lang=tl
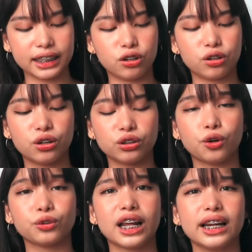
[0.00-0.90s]
Hindi ko
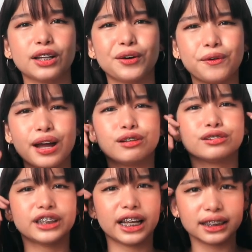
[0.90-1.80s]
totally nakuha
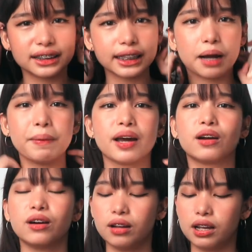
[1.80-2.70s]
yung shades niya,
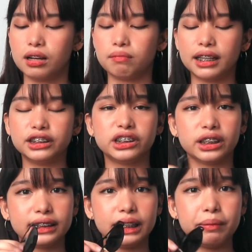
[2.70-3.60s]
pero may
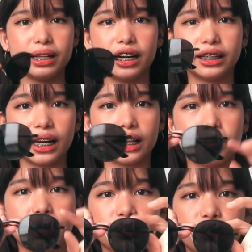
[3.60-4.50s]
similar na rin
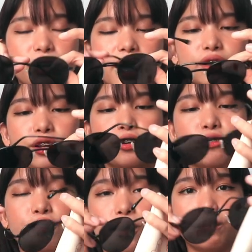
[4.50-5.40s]
naman to. Ito
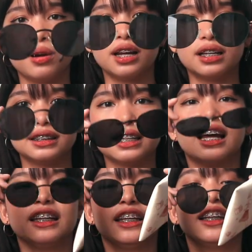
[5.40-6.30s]
yung from
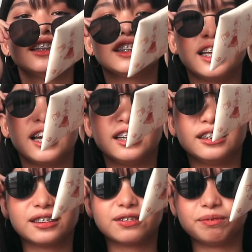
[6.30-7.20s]
Sunny's.
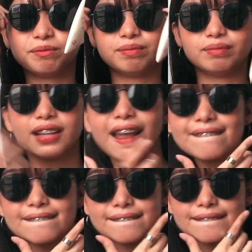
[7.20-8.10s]
Ayan.
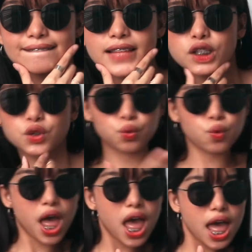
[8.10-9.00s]

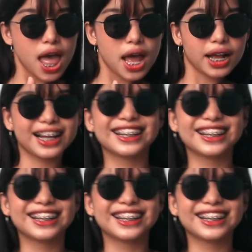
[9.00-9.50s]
Swag.